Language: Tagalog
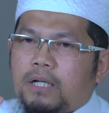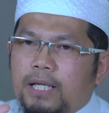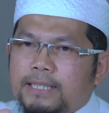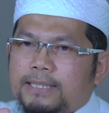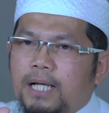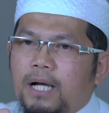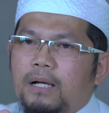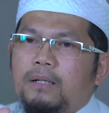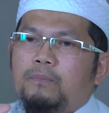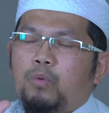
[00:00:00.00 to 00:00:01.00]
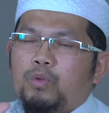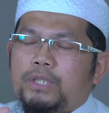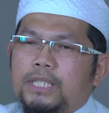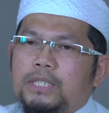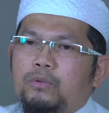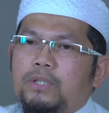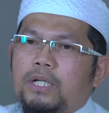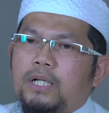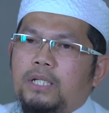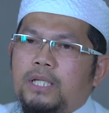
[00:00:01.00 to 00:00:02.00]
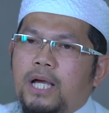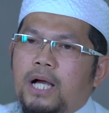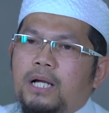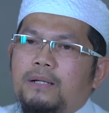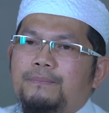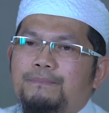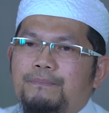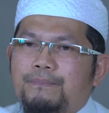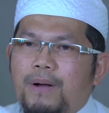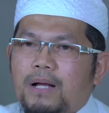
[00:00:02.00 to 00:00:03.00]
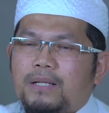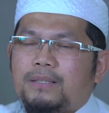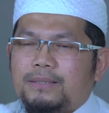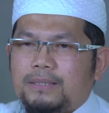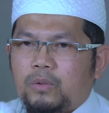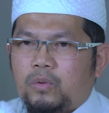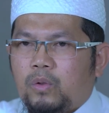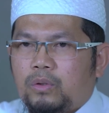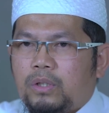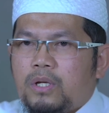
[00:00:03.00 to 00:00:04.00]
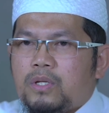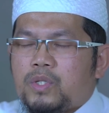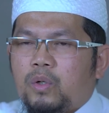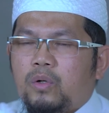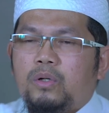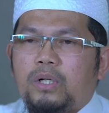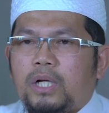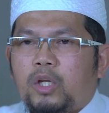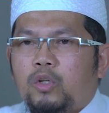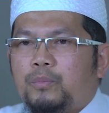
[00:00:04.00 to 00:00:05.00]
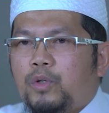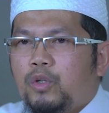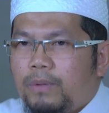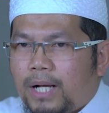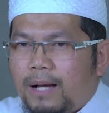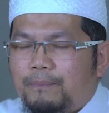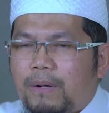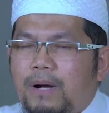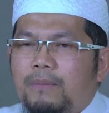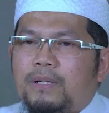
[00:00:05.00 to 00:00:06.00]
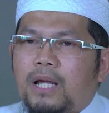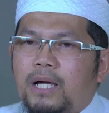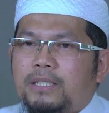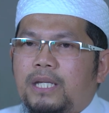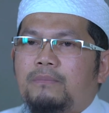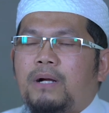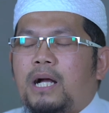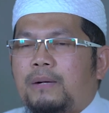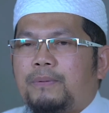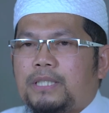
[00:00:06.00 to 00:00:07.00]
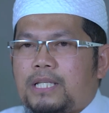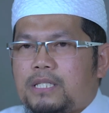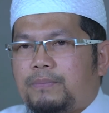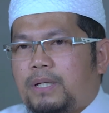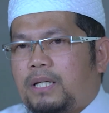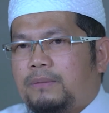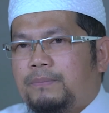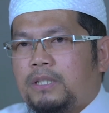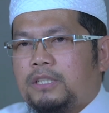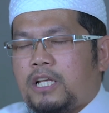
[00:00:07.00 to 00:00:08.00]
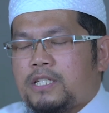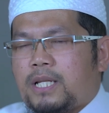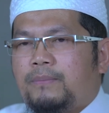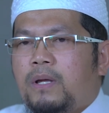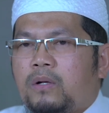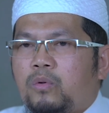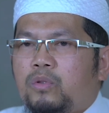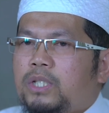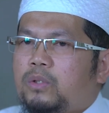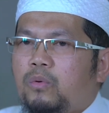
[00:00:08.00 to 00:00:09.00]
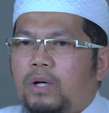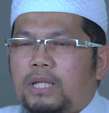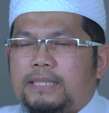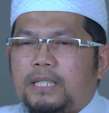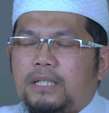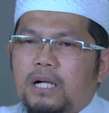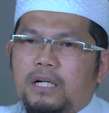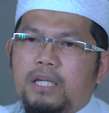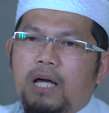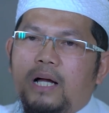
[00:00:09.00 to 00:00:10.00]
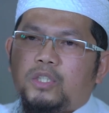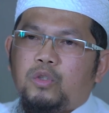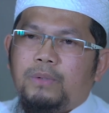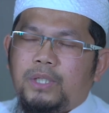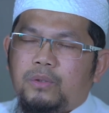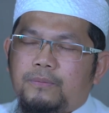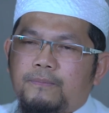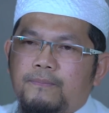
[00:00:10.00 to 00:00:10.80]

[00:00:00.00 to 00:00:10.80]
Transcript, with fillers: kaysa posisyon ng kanyang pagyukod. So, ganun po yung mga pamamaraan niya mga kapatid sa pananampalatayang Islam. Ngunit kung wala siyang kakayahang tumayo,